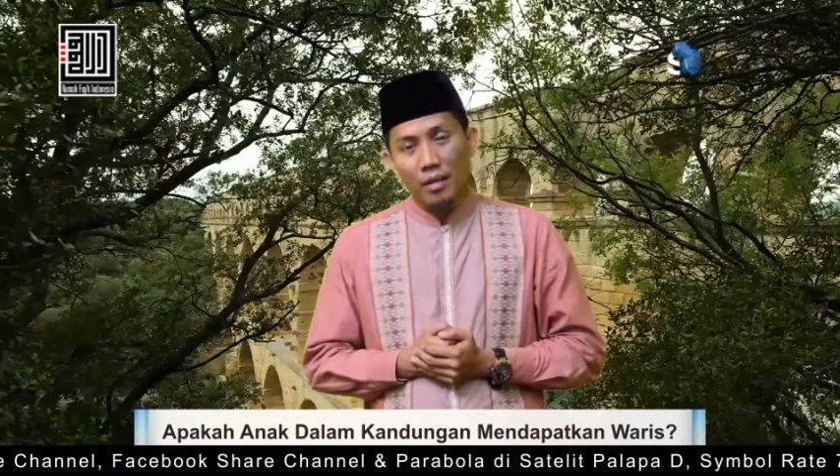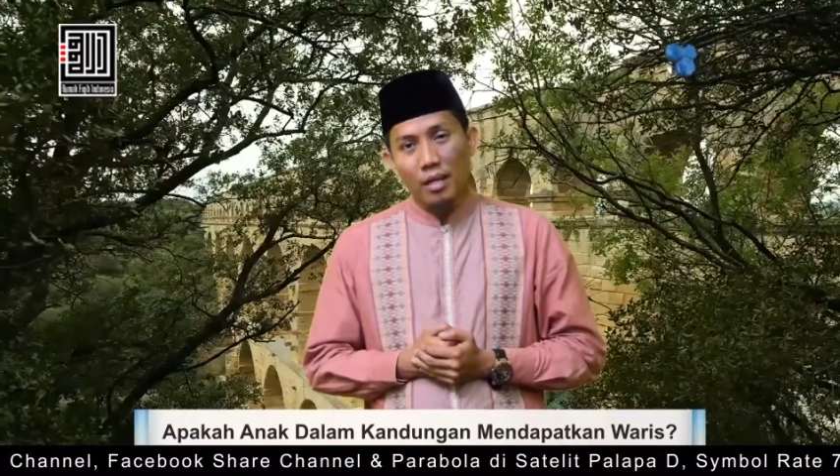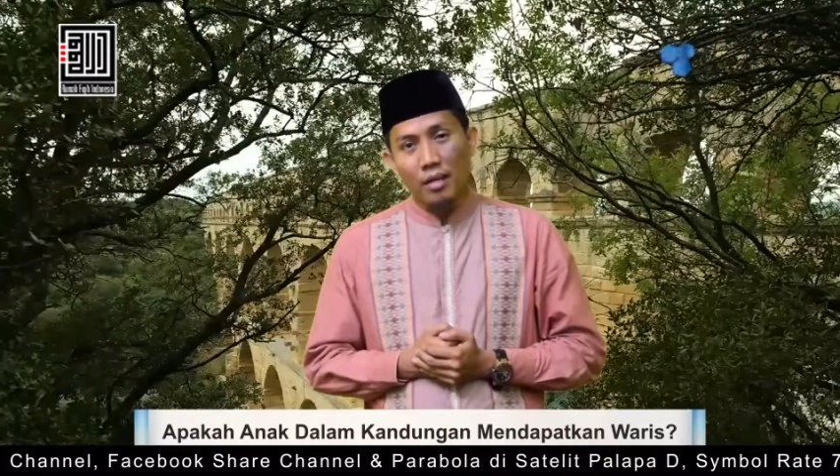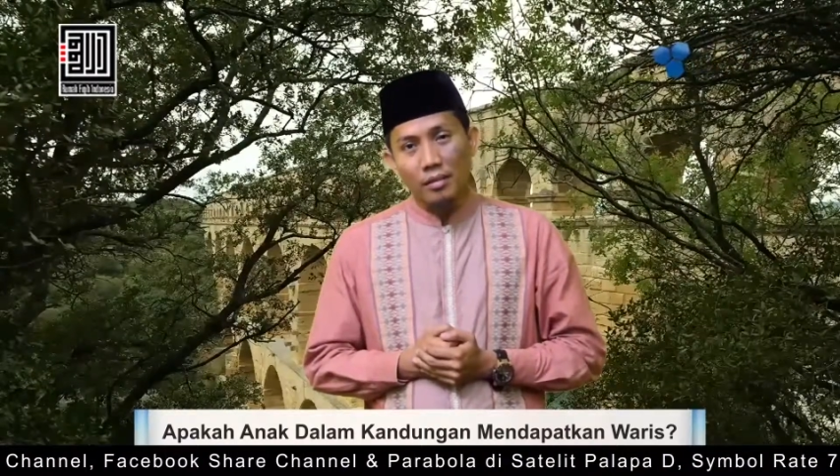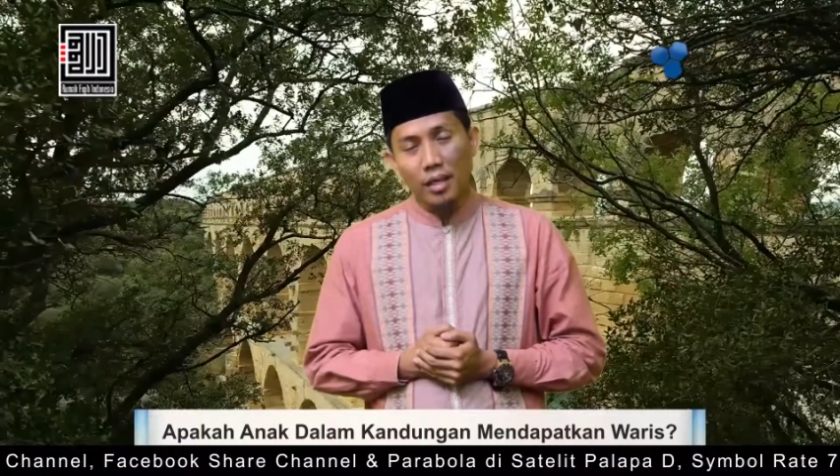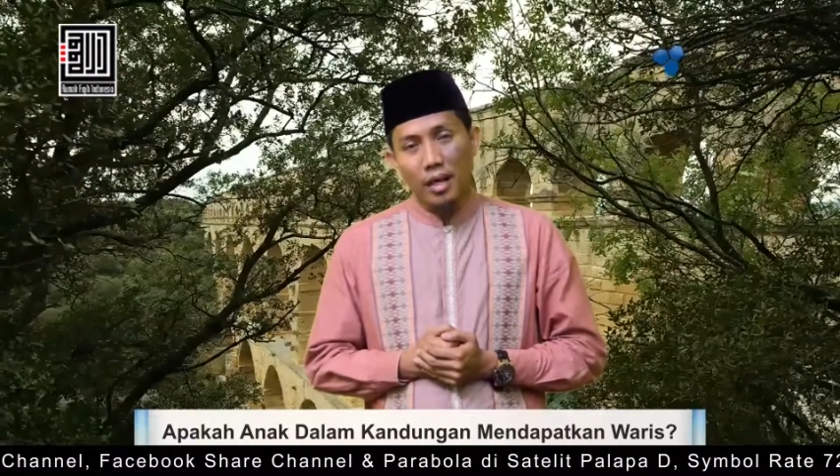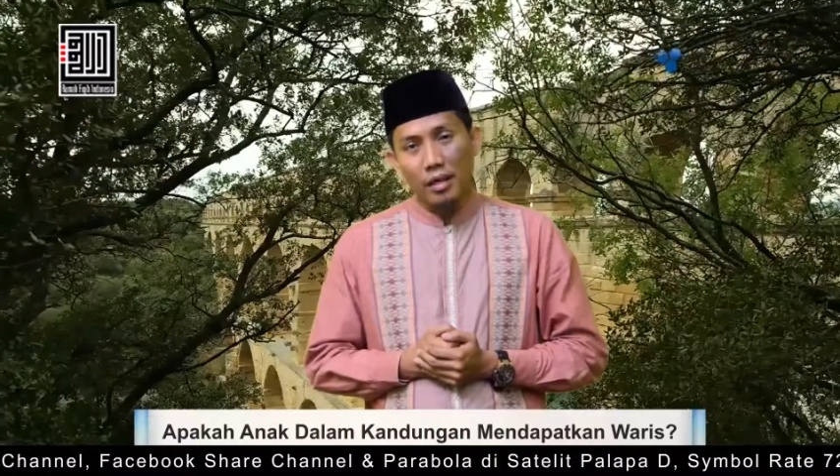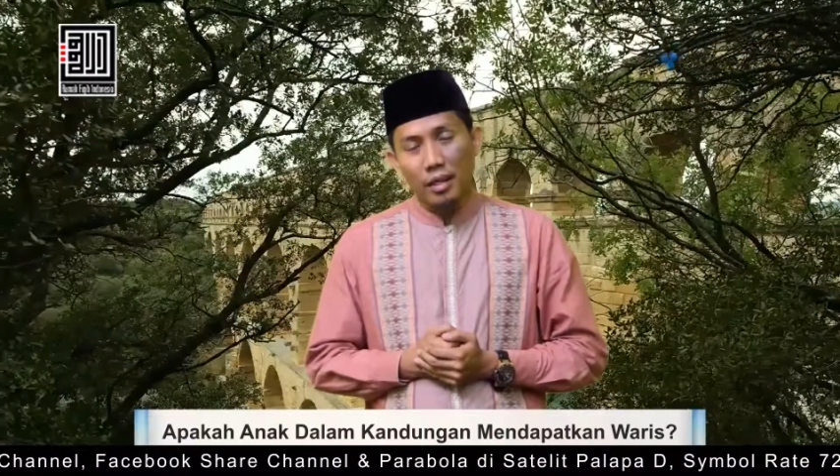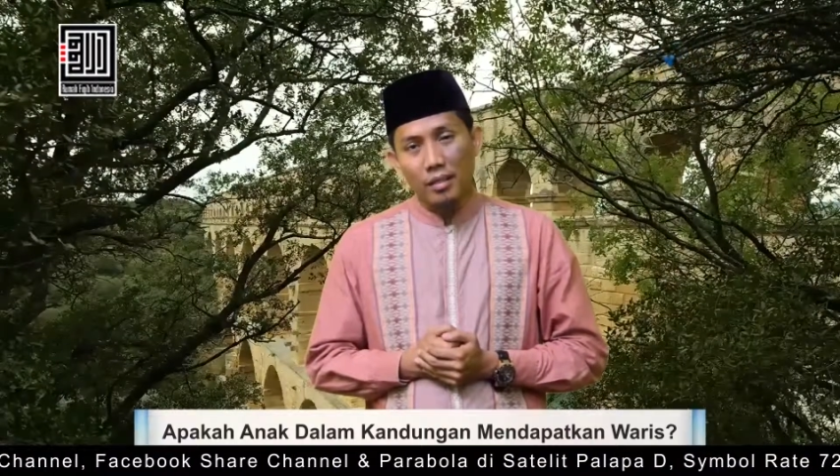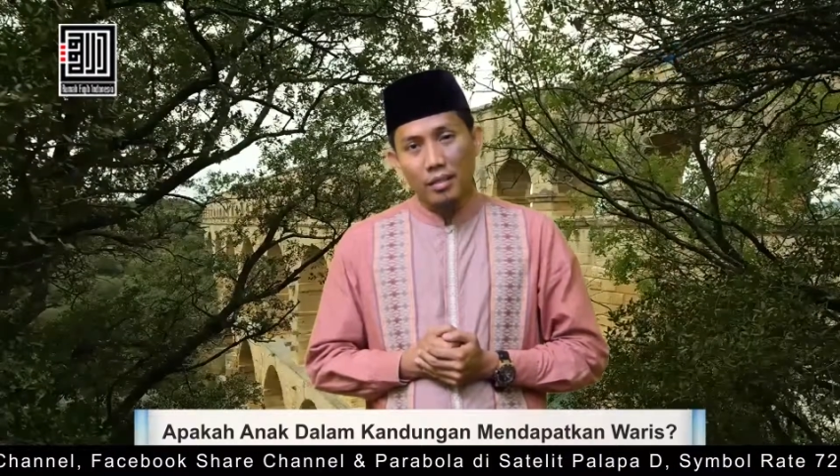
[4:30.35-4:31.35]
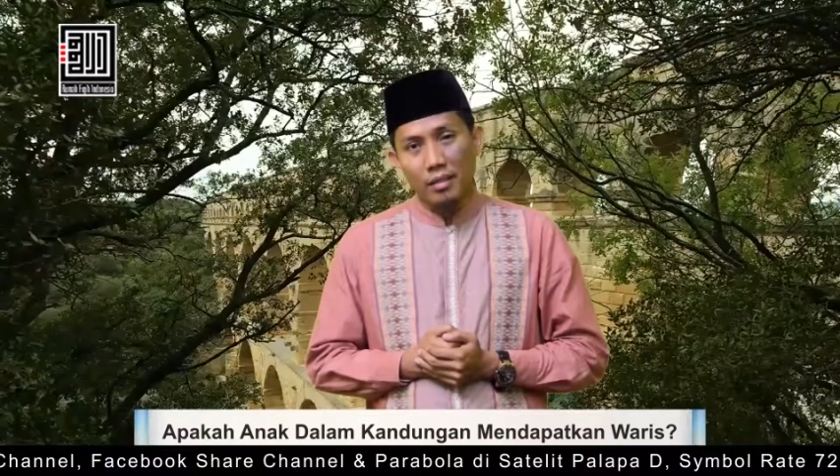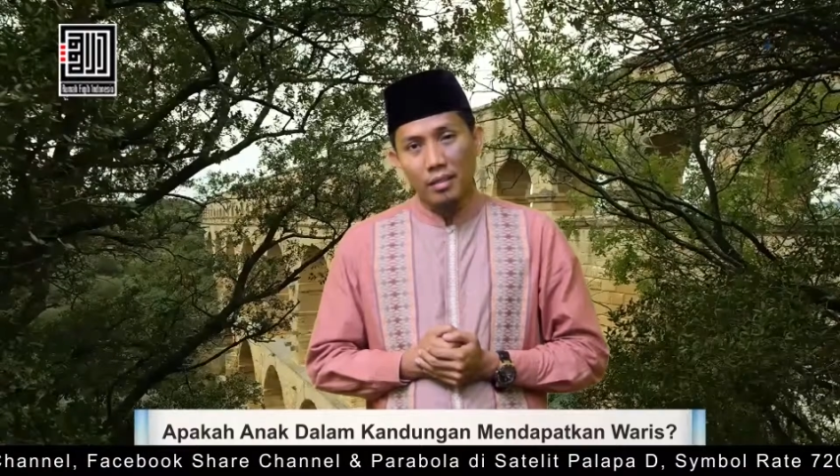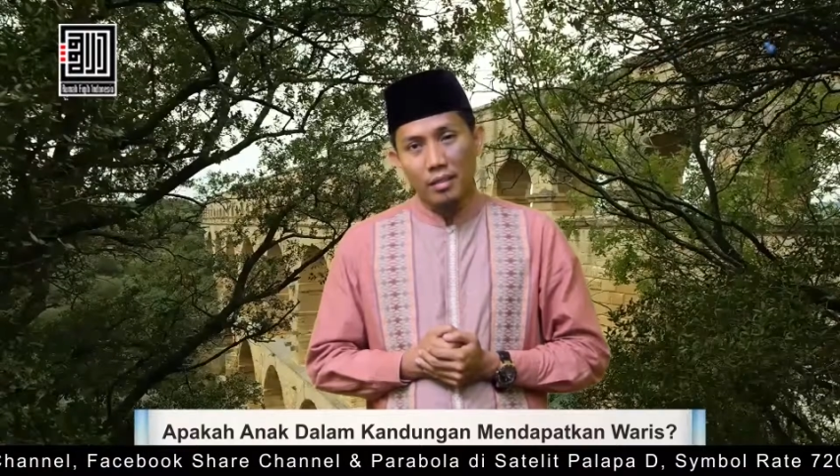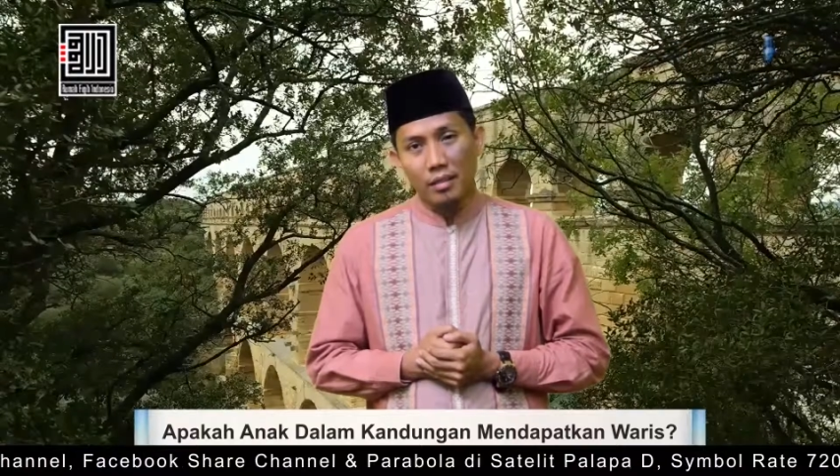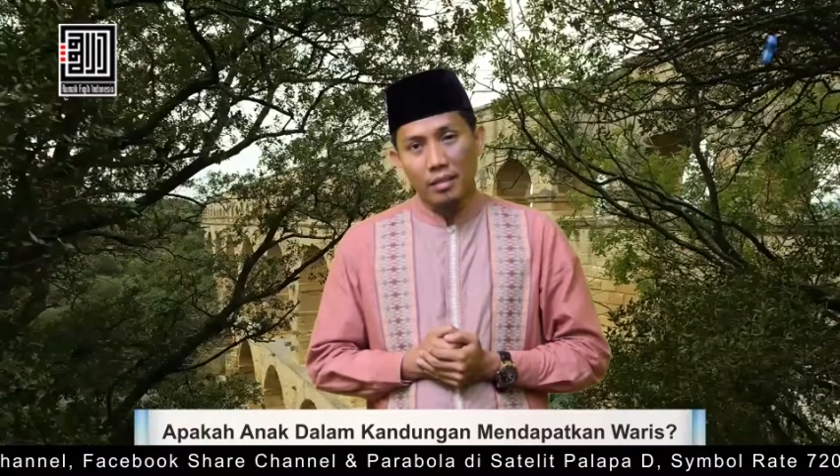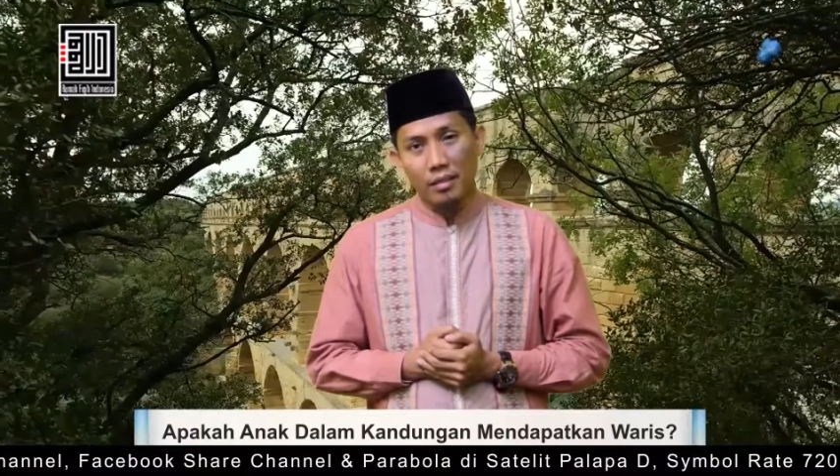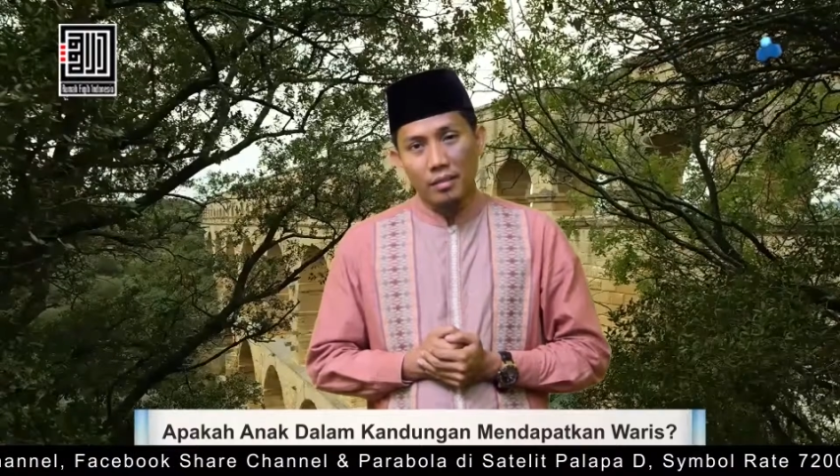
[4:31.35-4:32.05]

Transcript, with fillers: nanti akan di